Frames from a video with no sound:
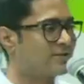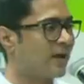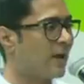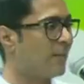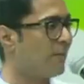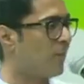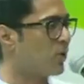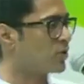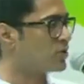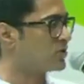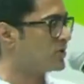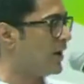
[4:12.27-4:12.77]

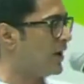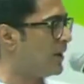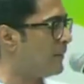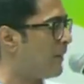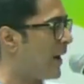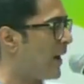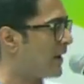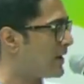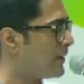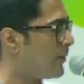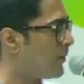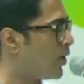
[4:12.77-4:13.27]
বস্তির
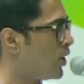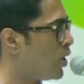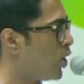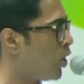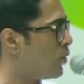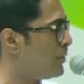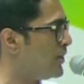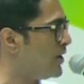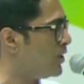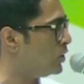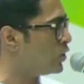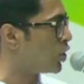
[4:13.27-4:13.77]
পার্টি বলে
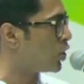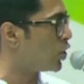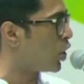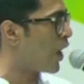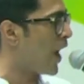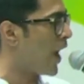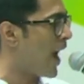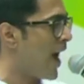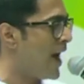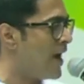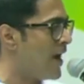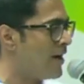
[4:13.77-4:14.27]
অভিহিত
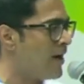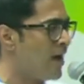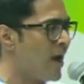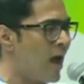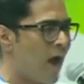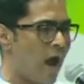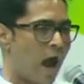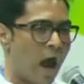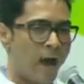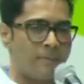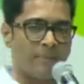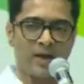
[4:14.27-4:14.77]
করায়
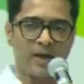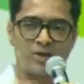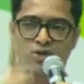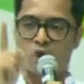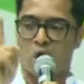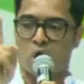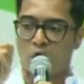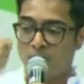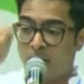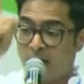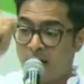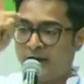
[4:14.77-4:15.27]
আমরা
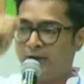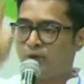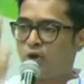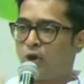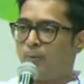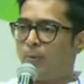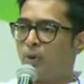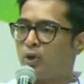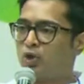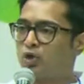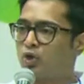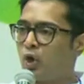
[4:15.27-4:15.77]
সম্মানিত
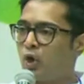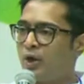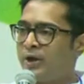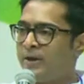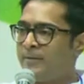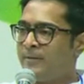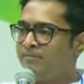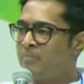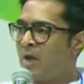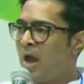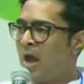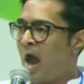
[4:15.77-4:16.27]
বোধ করি
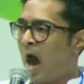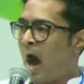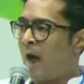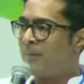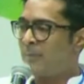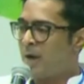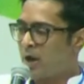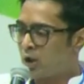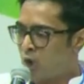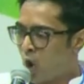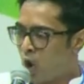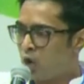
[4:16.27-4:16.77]
আমরা
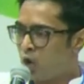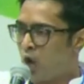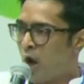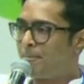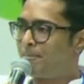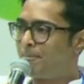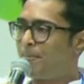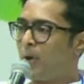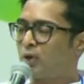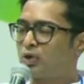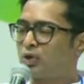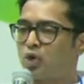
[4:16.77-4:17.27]
গৌরব
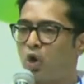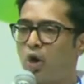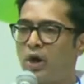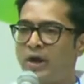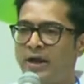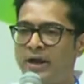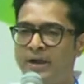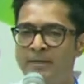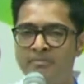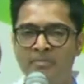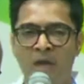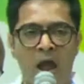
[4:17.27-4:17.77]
বোধ করি
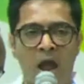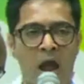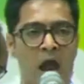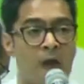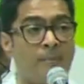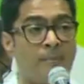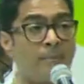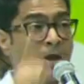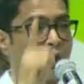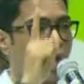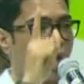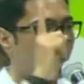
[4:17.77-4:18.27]

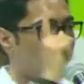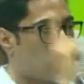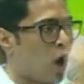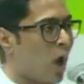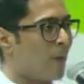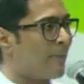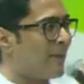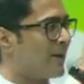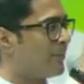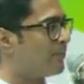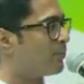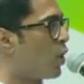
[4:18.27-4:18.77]
আমরা
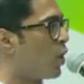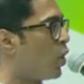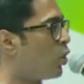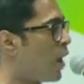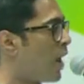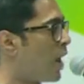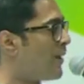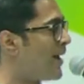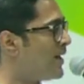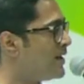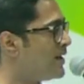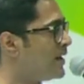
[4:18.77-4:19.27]
গৌরবের
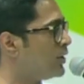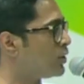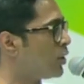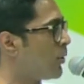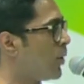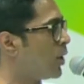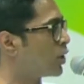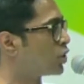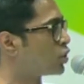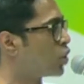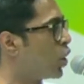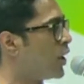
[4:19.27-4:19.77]
গৌরবান্বিত
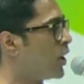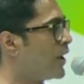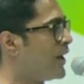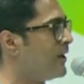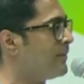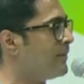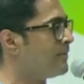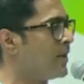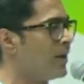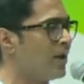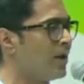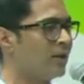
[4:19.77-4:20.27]
বোধ করি
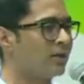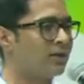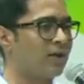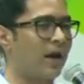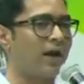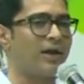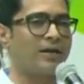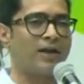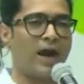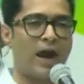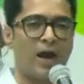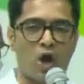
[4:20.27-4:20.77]
তার
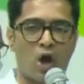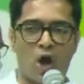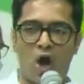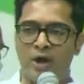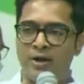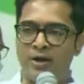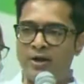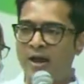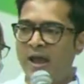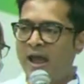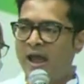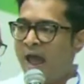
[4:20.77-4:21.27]
কারণ
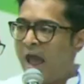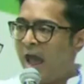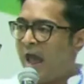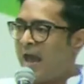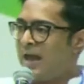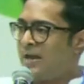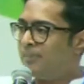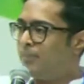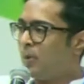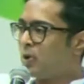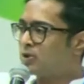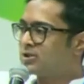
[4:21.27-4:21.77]
এই
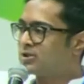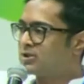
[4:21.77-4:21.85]
বস্তির